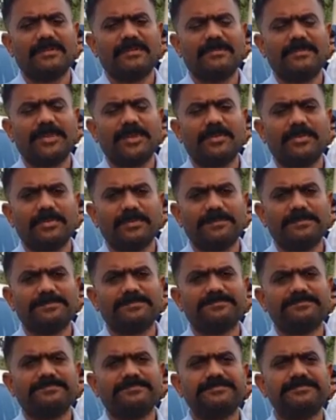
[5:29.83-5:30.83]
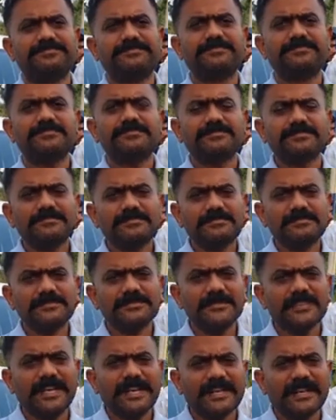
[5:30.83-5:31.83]
మీకు
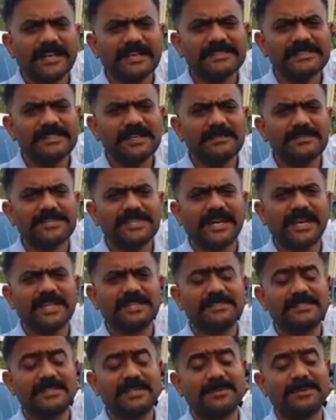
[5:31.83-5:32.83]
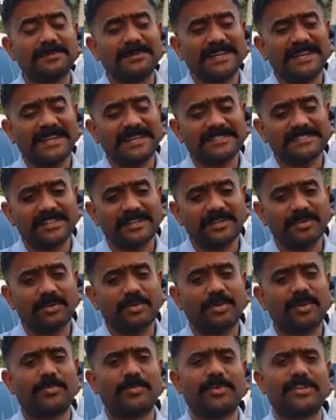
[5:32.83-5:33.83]
నేను రాజీనామా చేయడానికి సిద్ధం ఇంక మళ్ళీ ఎలక్షన్లలో
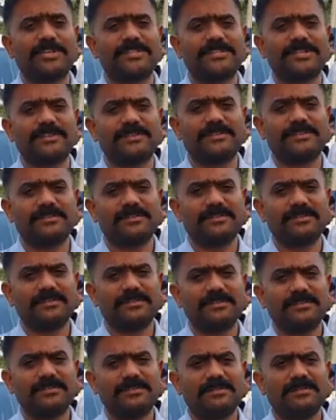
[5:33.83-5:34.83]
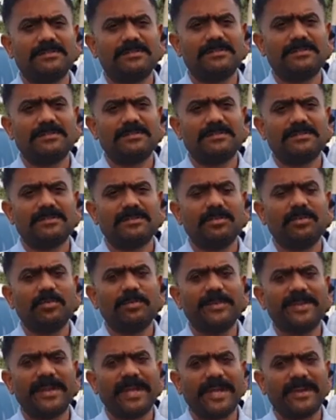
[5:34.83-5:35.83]
కూడా పోటీ చేయను నువ్వు
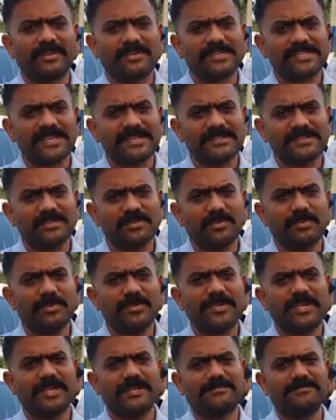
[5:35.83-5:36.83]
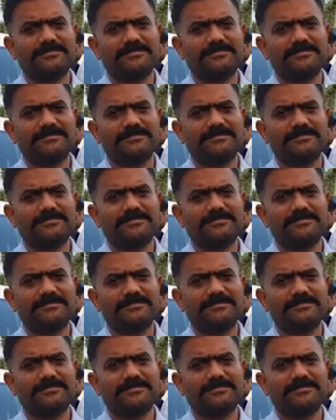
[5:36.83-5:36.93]
మీ నాయకుడు చేస్తే దొమ్ముందా